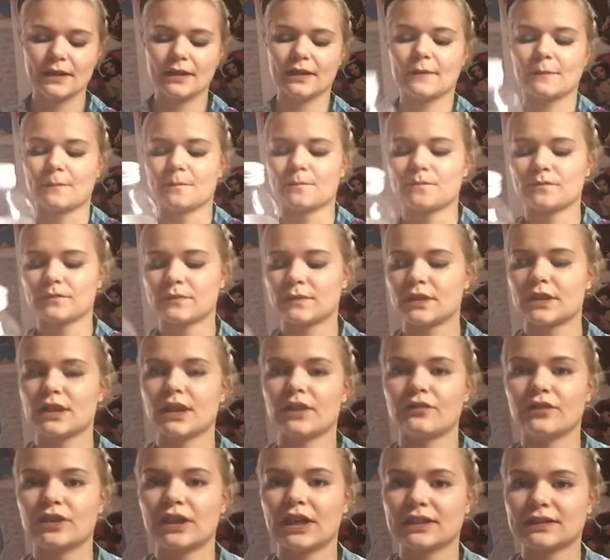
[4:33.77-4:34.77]
ähm,
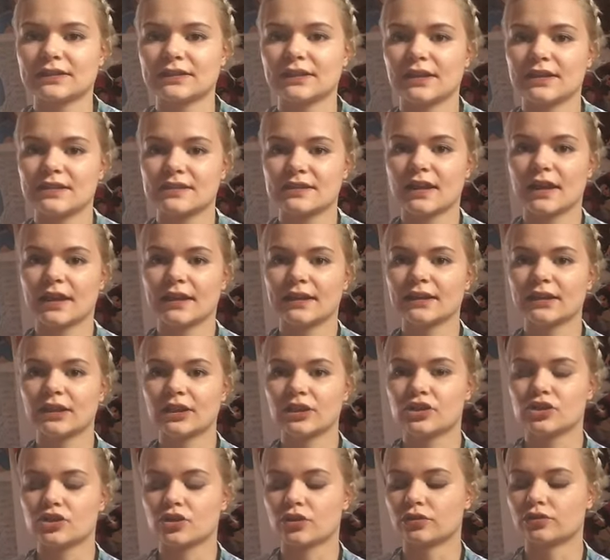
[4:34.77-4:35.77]
ja, wir hatten das
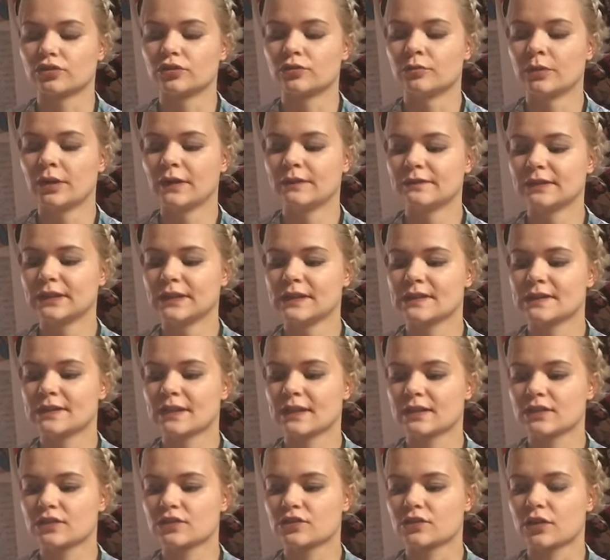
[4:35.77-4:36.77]
eigentlich schon immer, wie
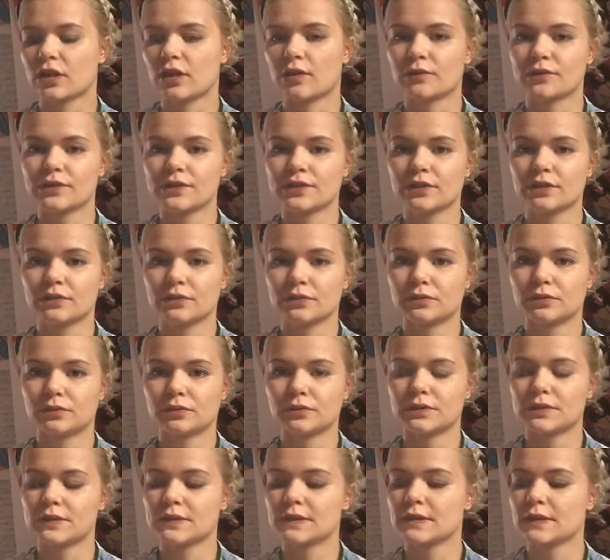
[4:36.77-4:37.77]
gesagt, zu Hause
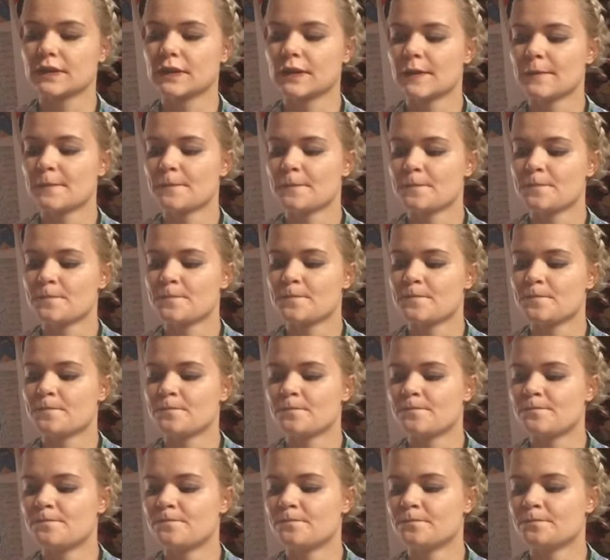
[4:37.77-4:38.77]
und
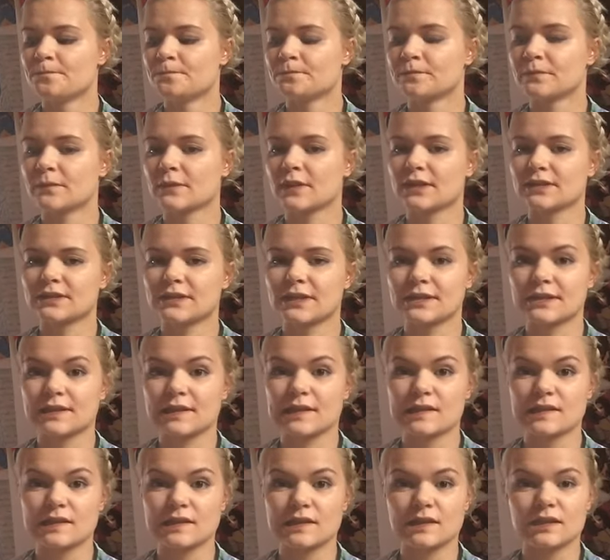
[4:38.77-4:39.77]
mh, mm, da
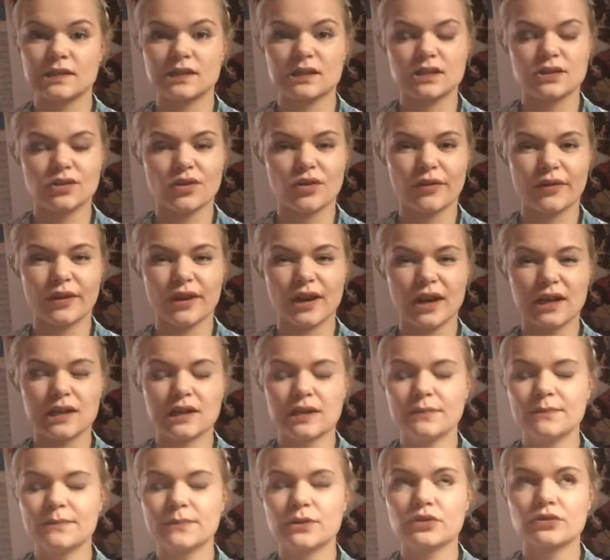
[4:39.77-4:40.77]
drin ist
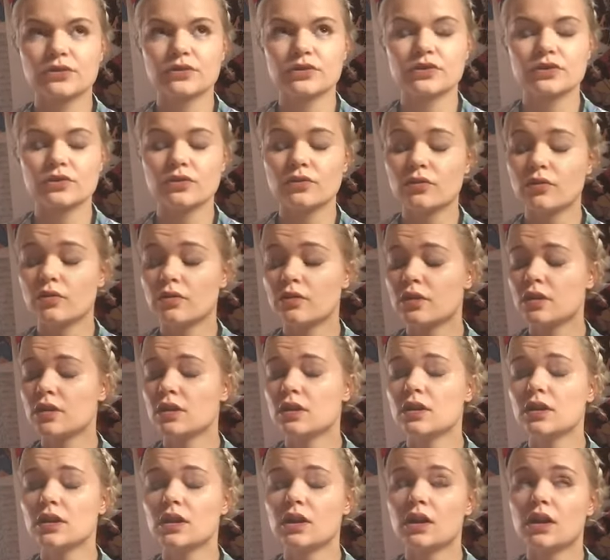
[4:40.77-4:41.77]

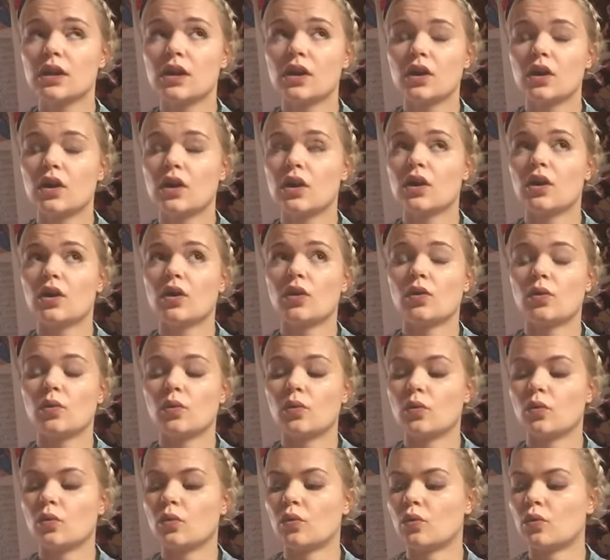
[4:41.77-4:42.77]
Eukalyptusöl
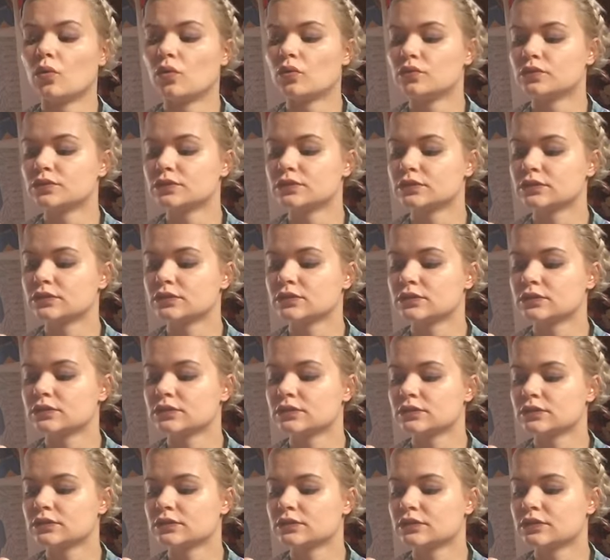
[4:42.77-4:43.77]

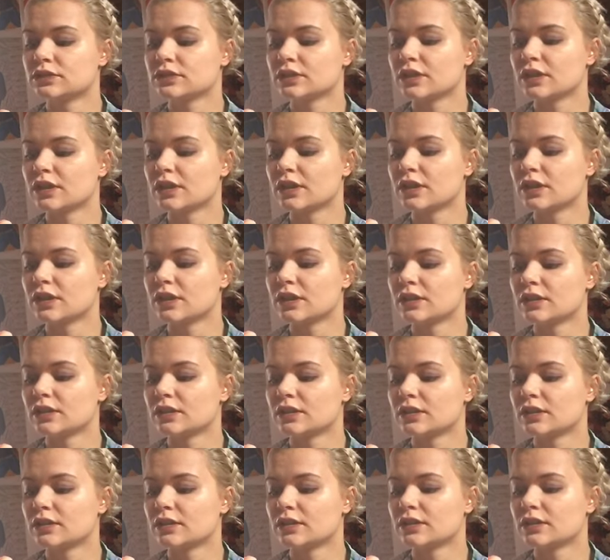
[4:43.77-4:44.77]
und
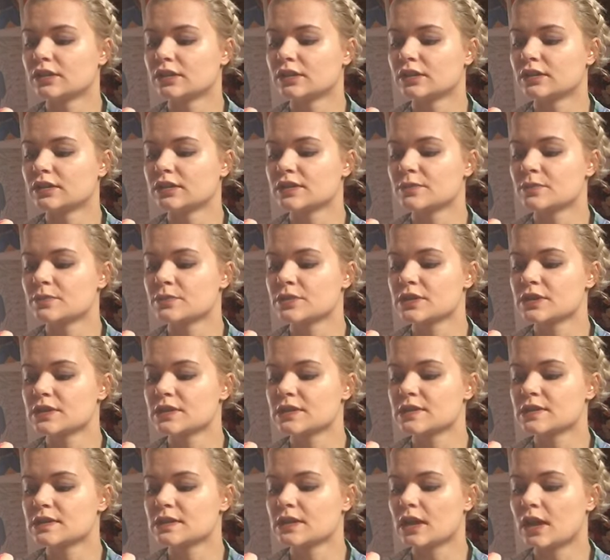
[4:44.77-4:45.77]
äh, jetzt muss ich
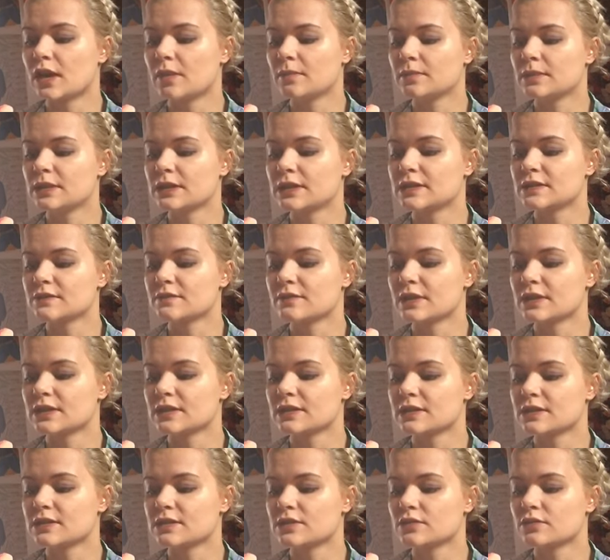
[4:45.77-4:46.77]
das hier ablesen, weil
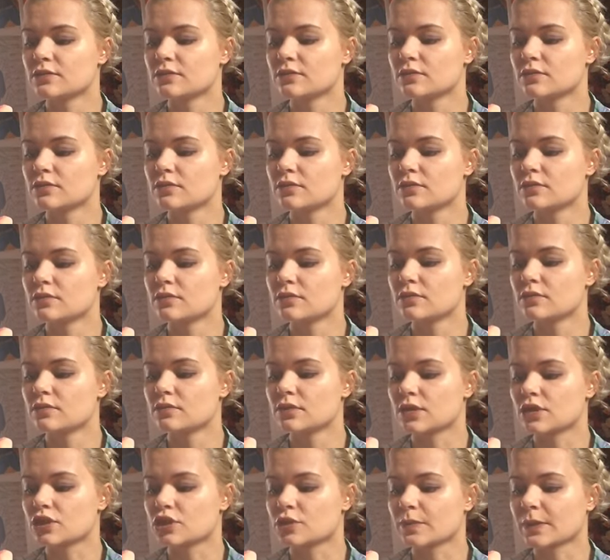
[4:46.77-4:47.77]
das ist
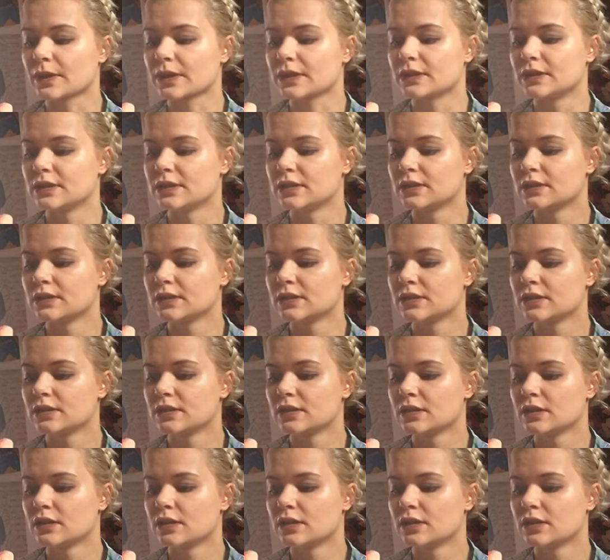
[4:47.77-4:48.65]
unaussprechlich.